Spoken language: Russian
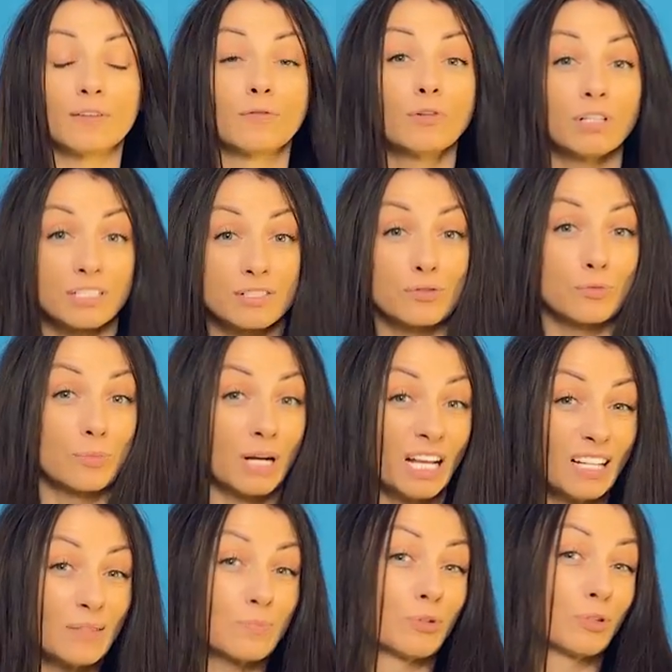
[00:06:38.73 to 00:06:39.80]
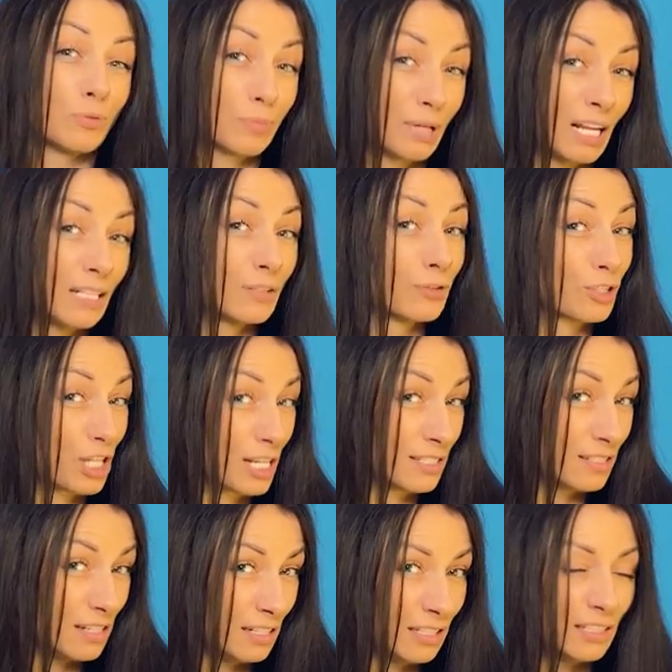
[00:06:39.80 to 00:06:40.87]
Волосы убрала, пот убрала, уже
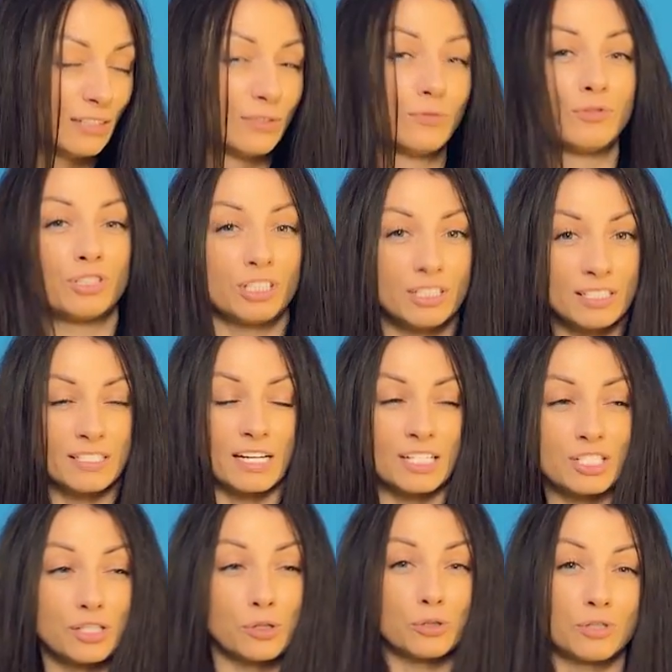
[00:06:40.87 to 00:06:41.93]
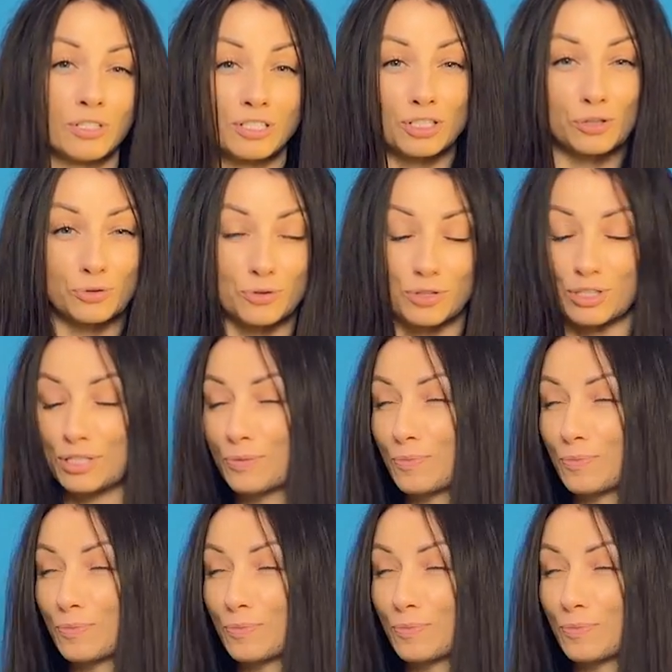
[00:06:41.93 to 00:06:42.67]
отделила, научилась, как жел... желточки с